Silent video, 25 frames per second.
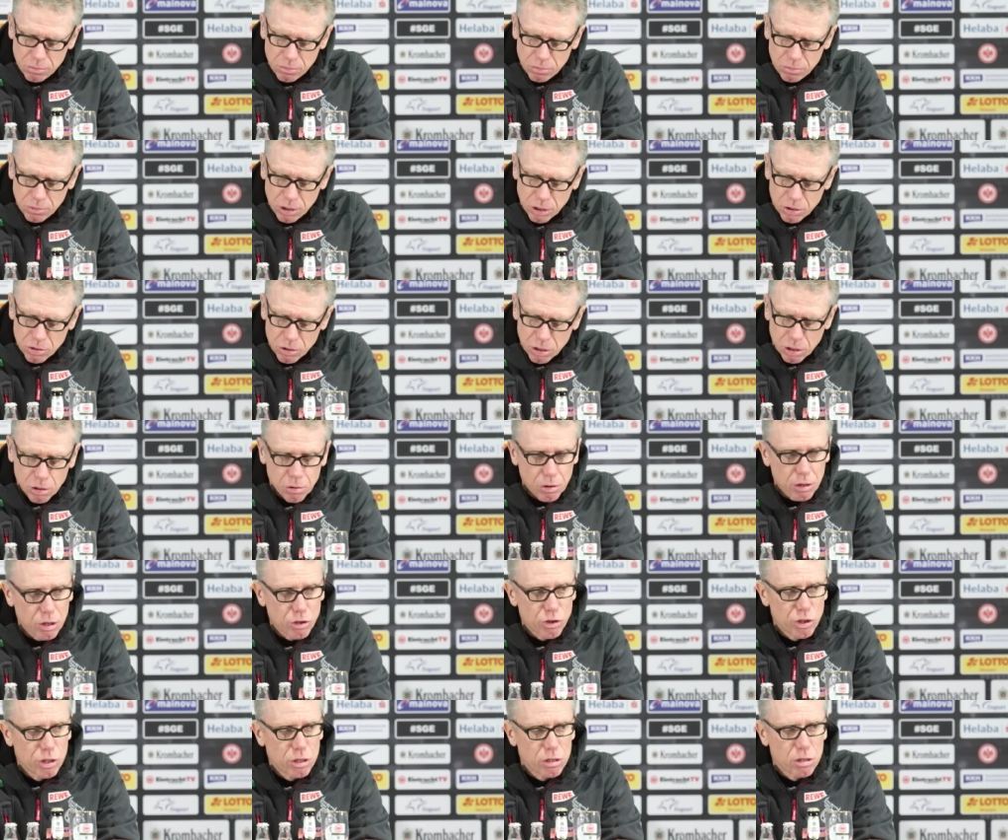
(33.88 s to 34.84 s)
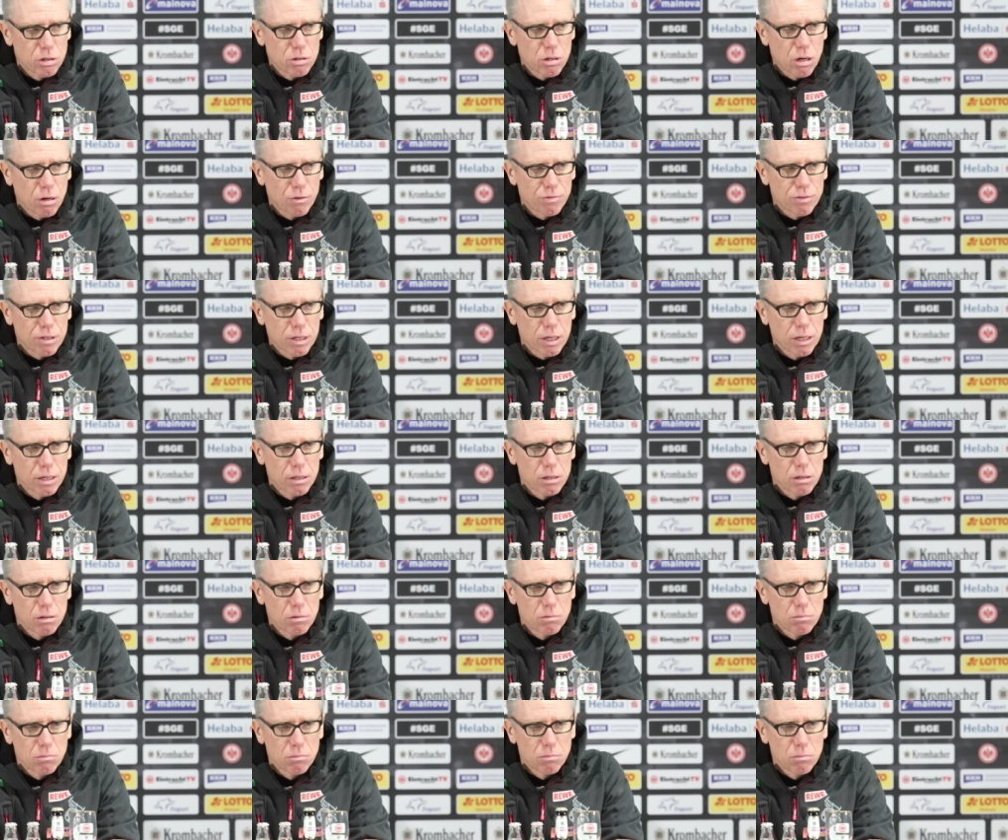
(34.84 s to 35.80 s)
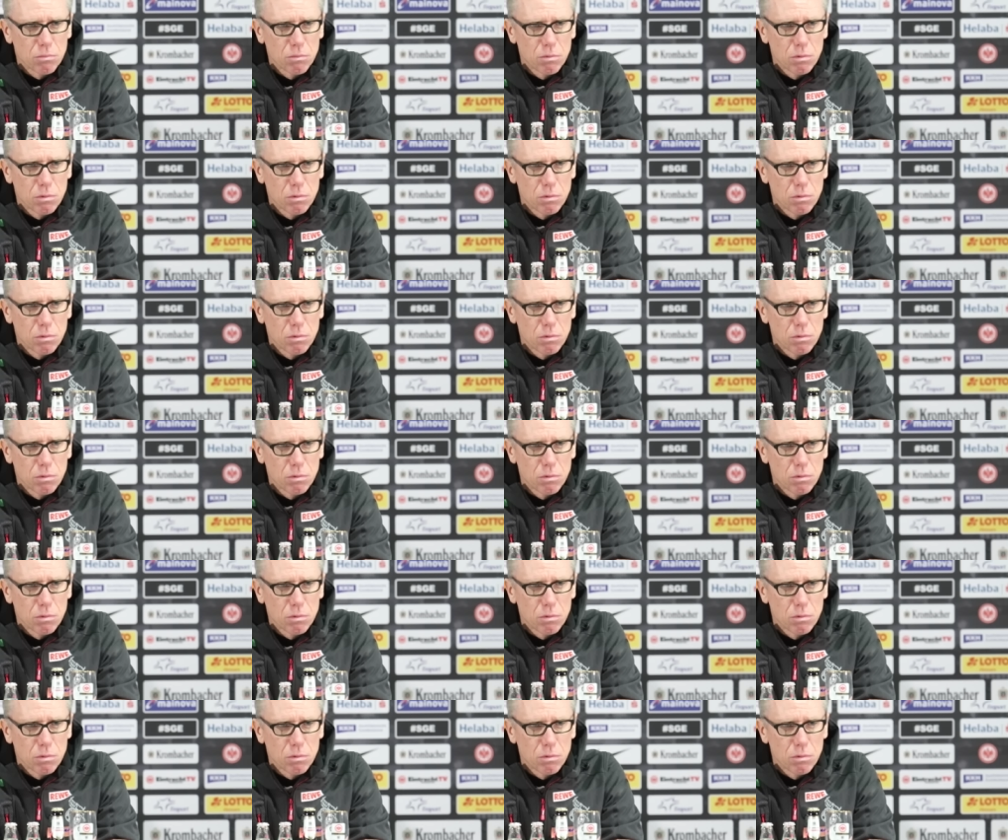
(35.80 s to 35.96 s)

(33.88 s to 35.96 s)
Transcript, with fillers: nicht so ein couragiertes Auftreten.